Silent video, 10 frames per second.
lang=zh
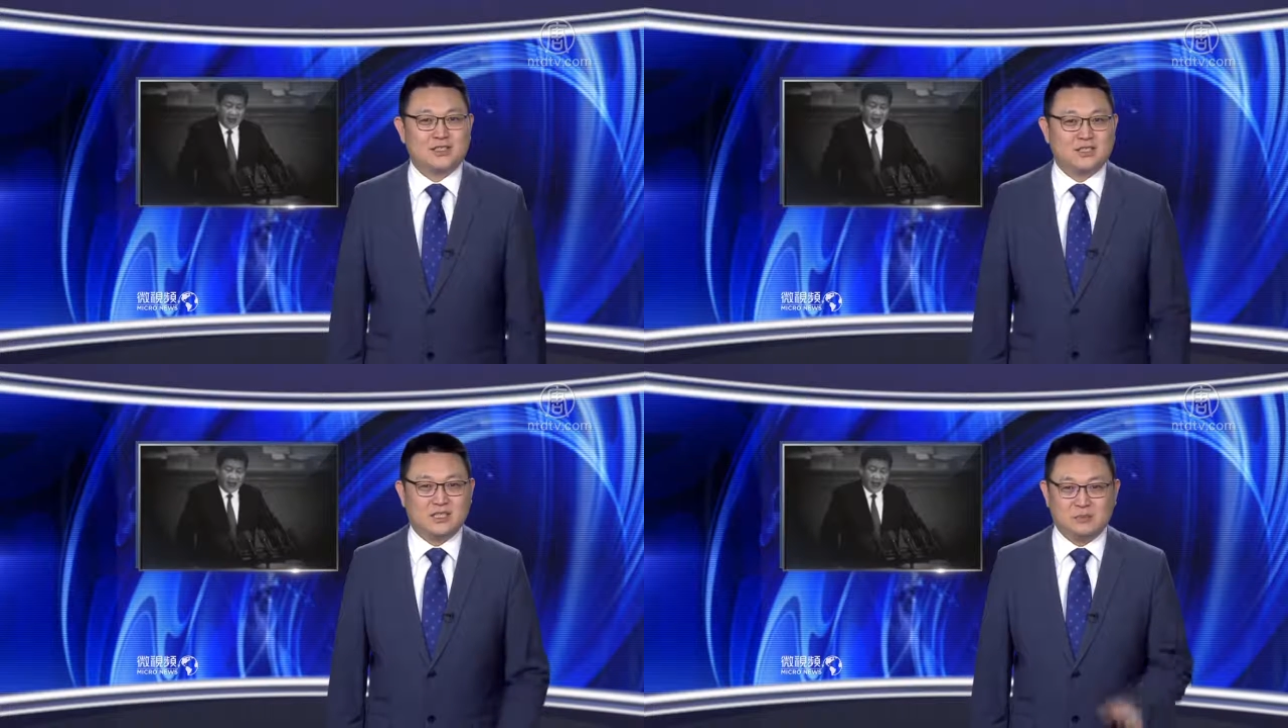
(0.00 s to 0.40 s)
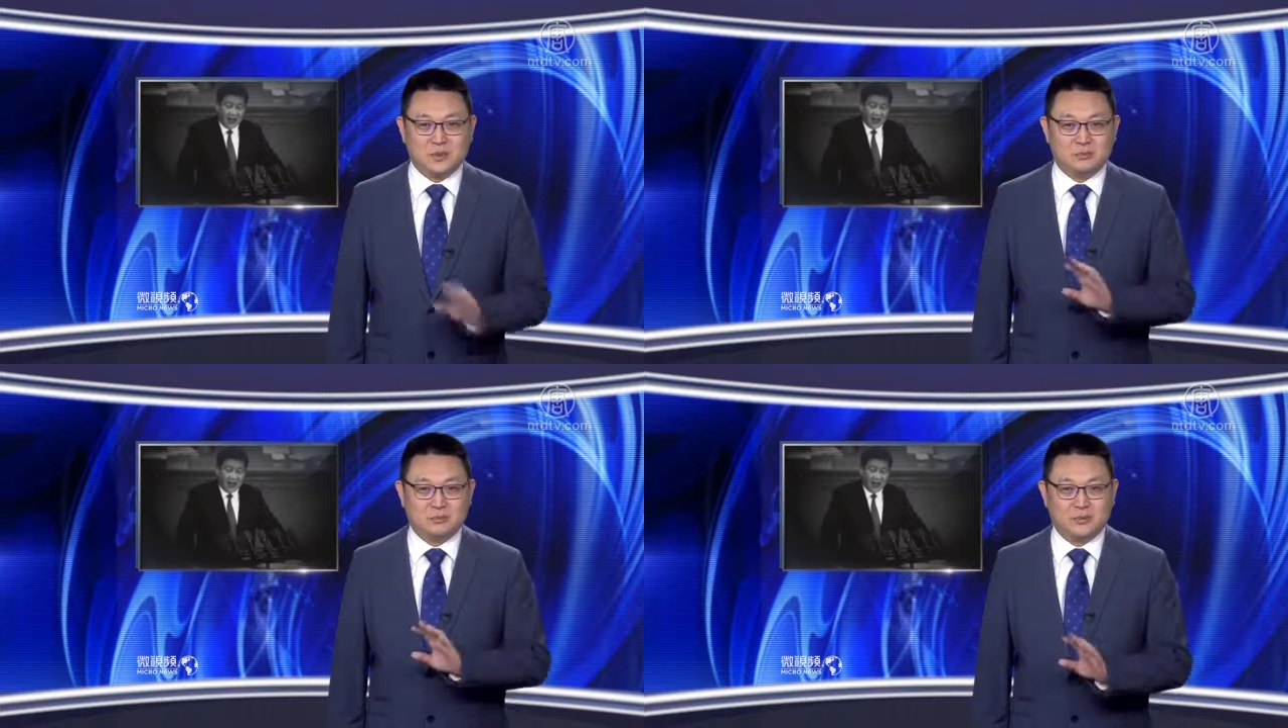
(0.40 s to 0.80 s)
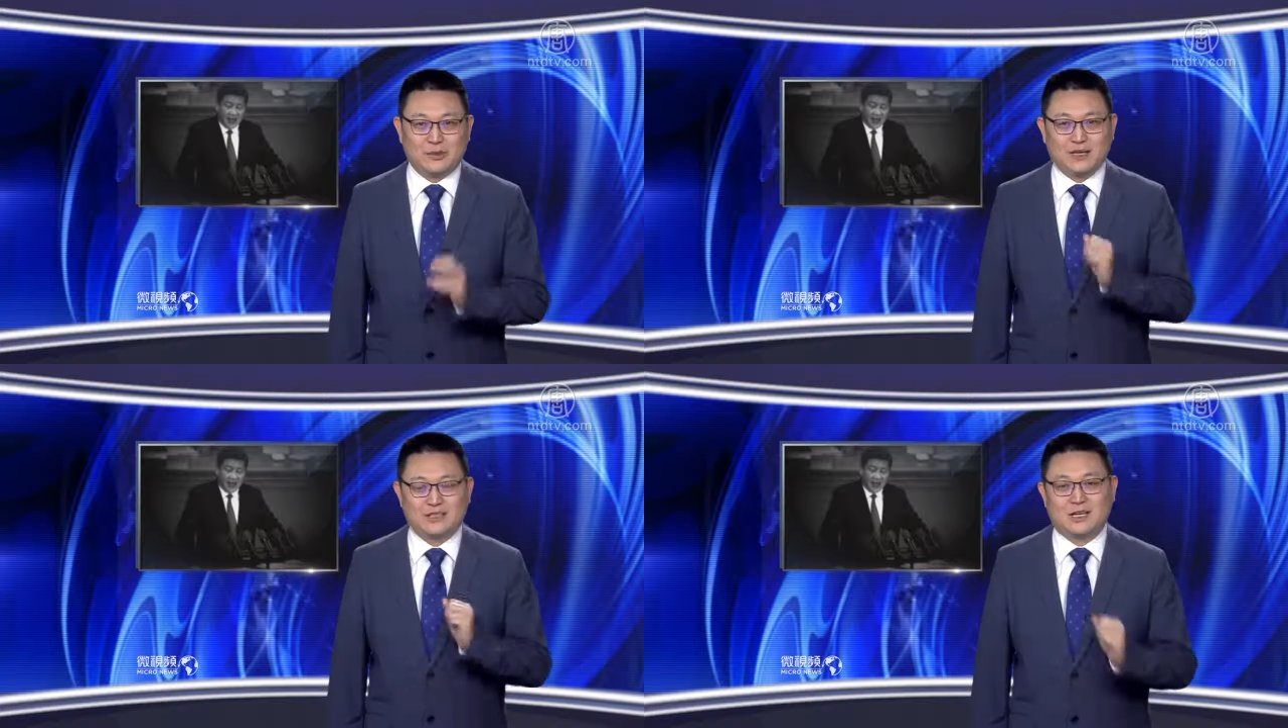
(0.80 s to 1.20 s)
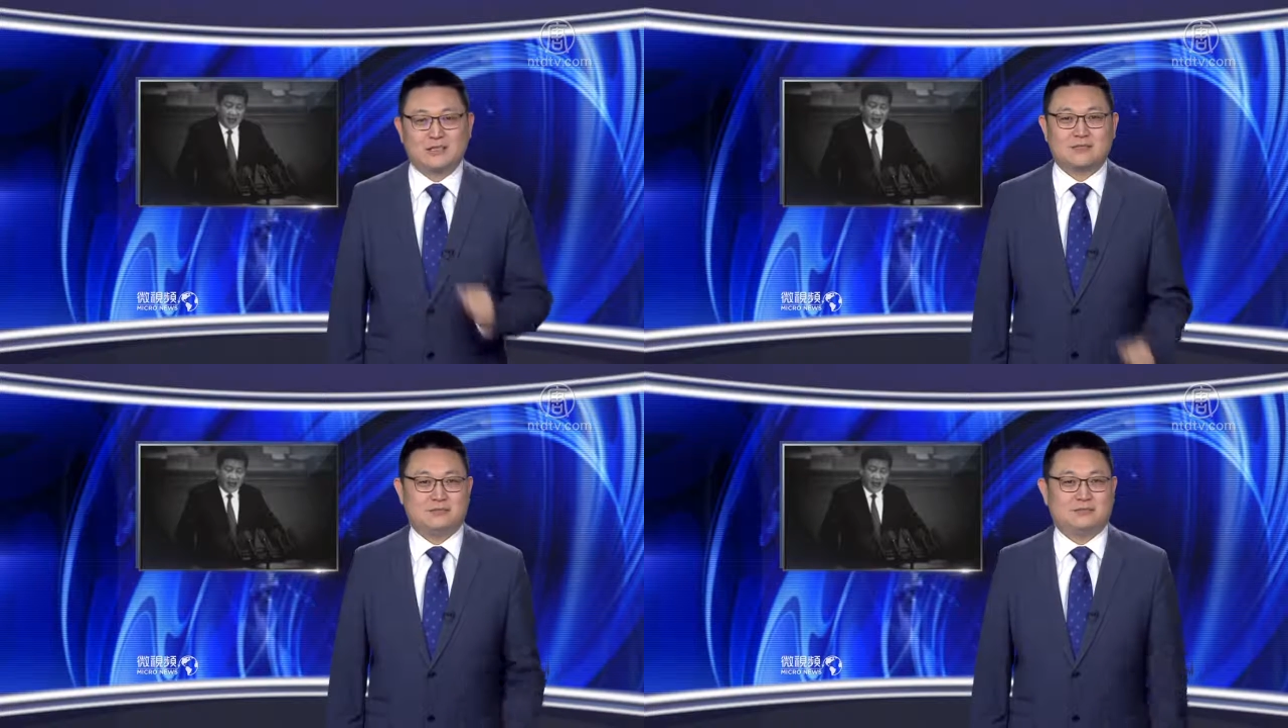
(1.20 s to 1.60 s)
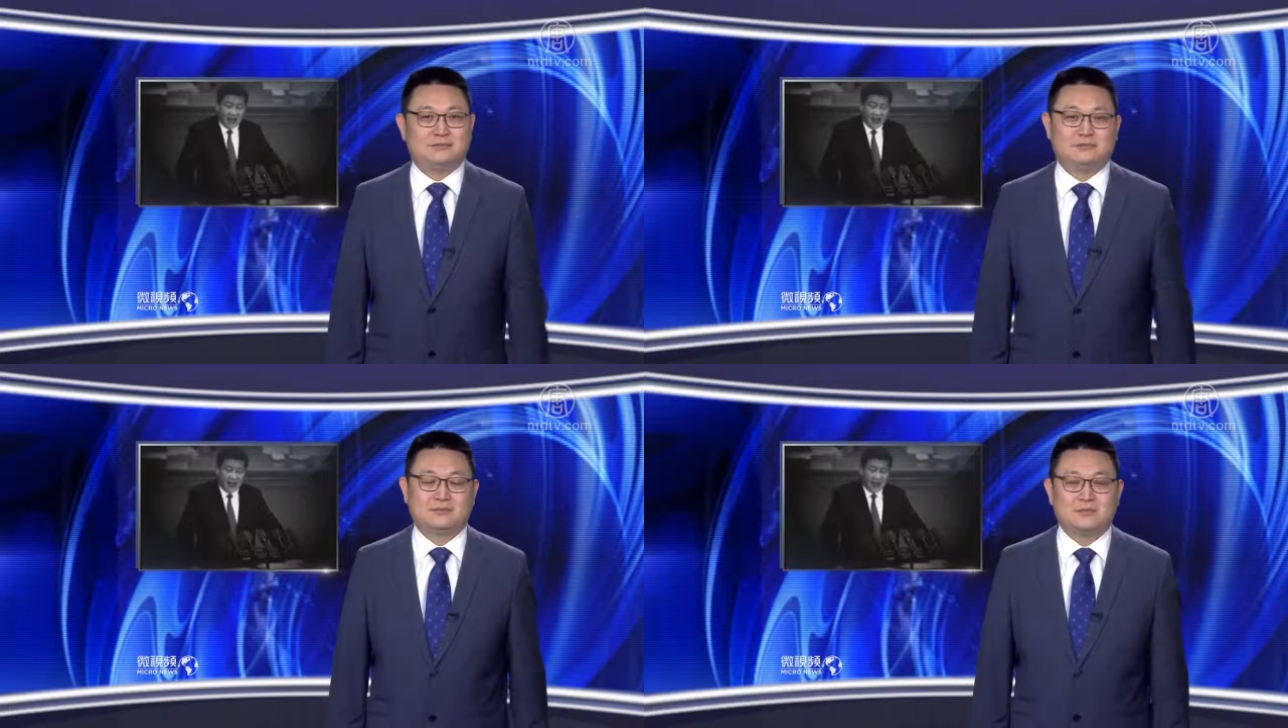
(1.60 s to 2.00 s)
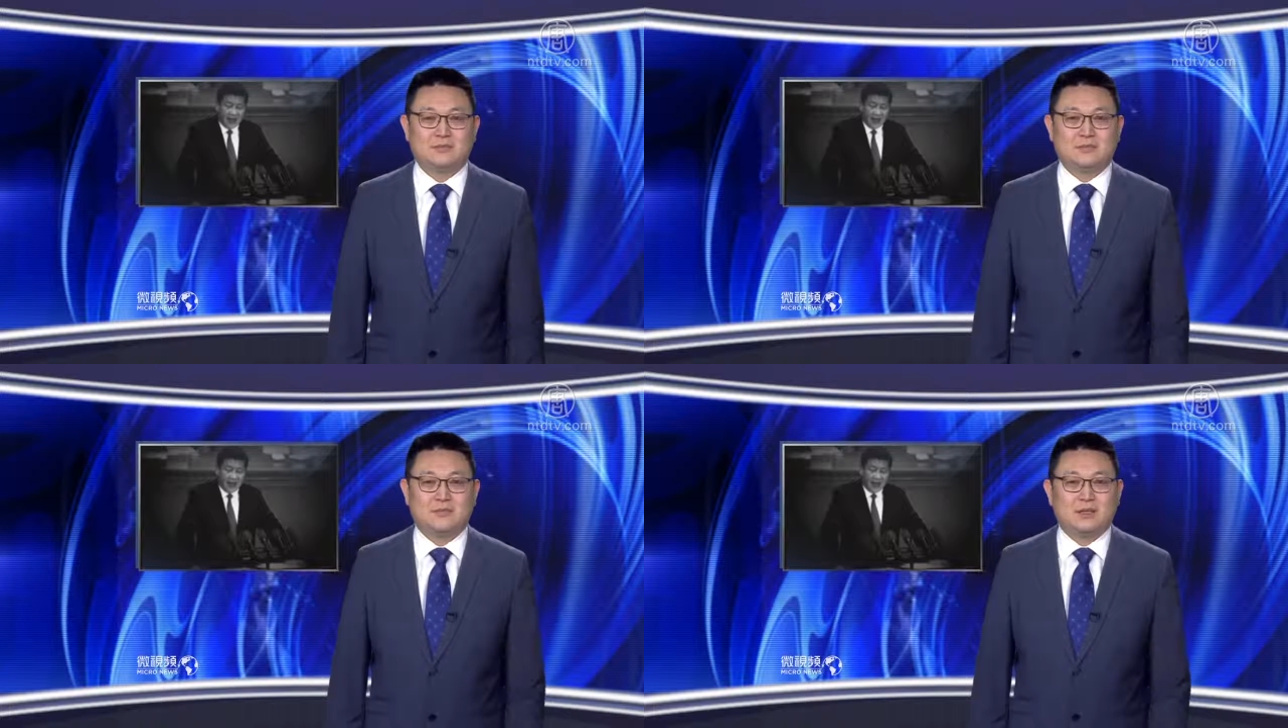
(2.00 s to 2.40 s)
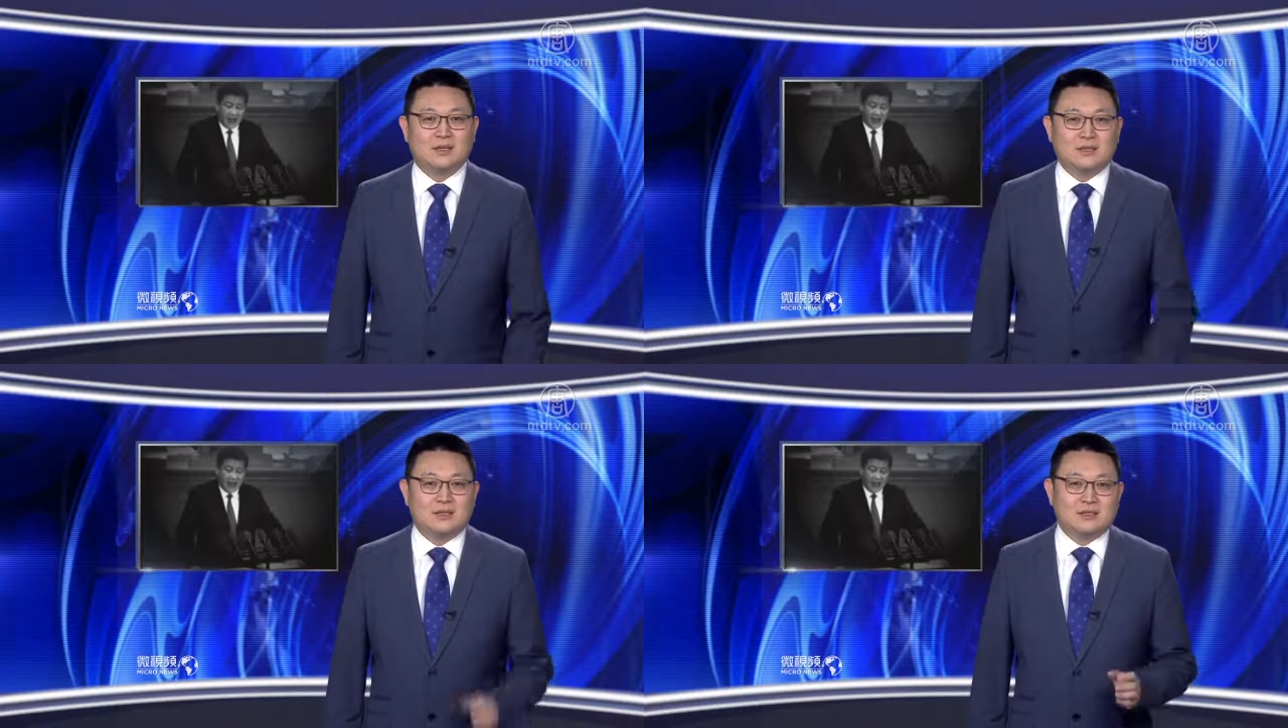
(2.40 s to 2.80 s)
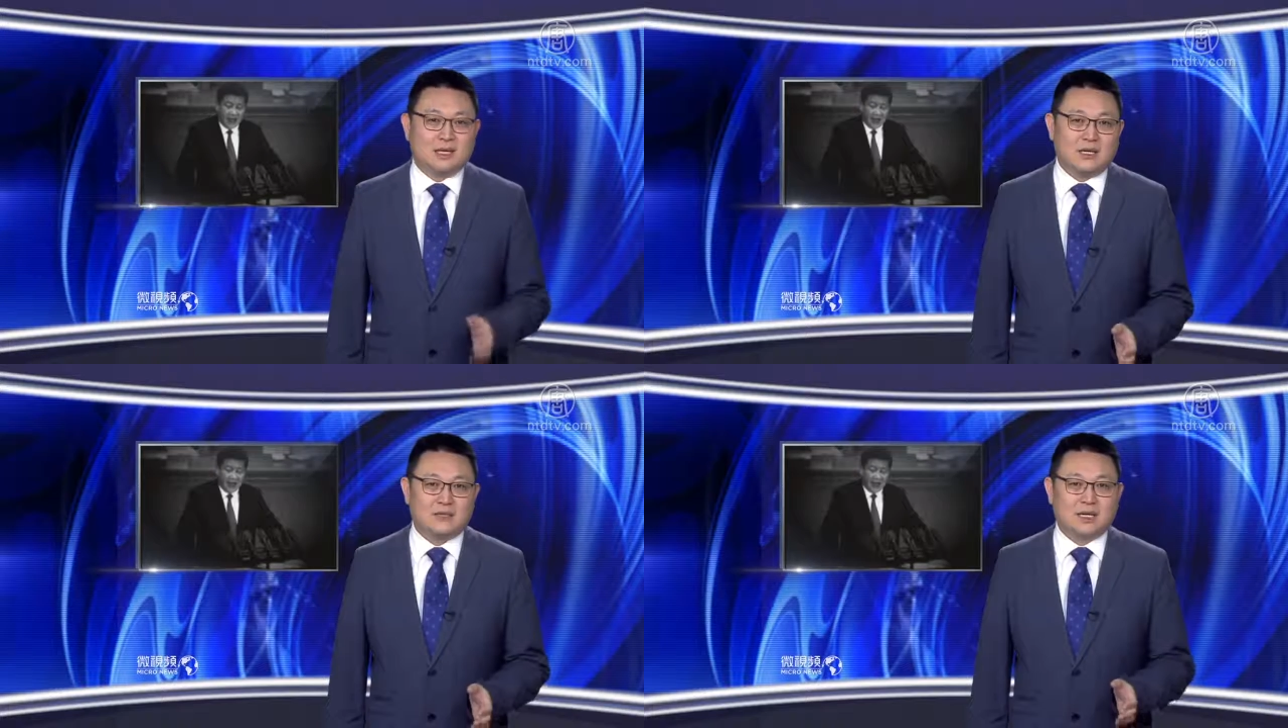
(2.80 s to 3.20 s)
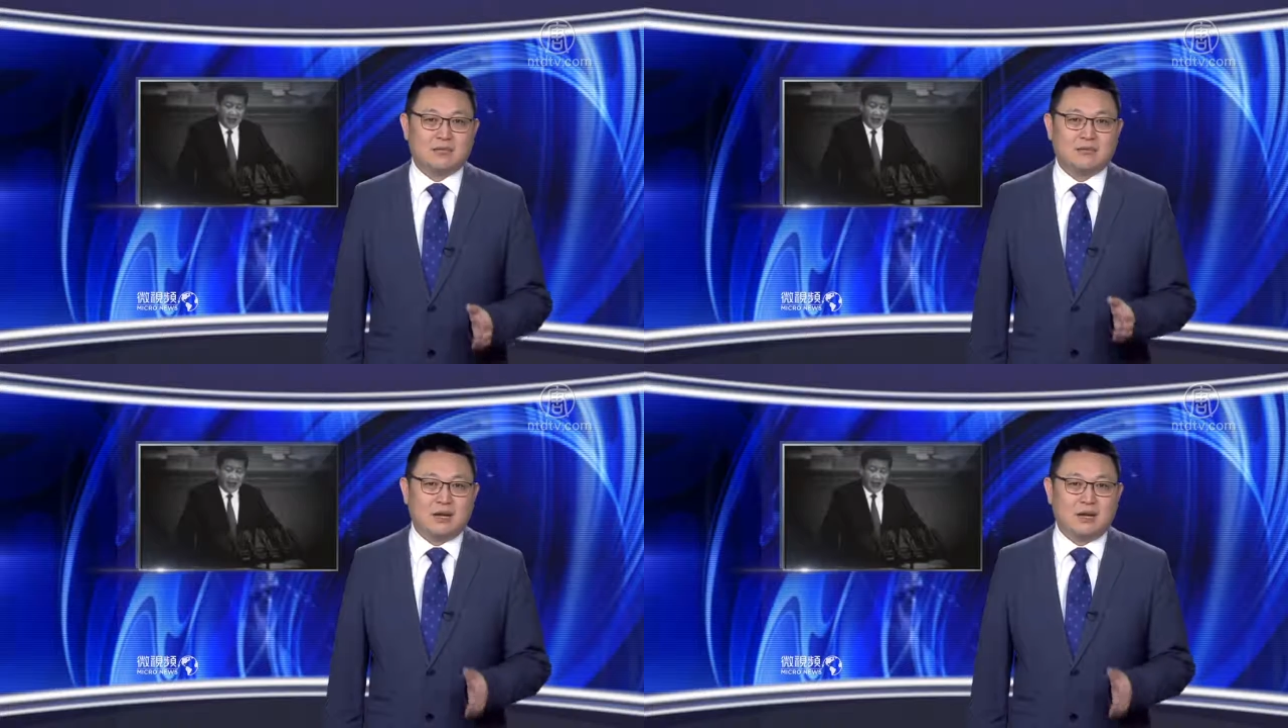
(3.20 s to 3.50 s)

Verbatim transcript: 习近平不愿意插手。加拿大的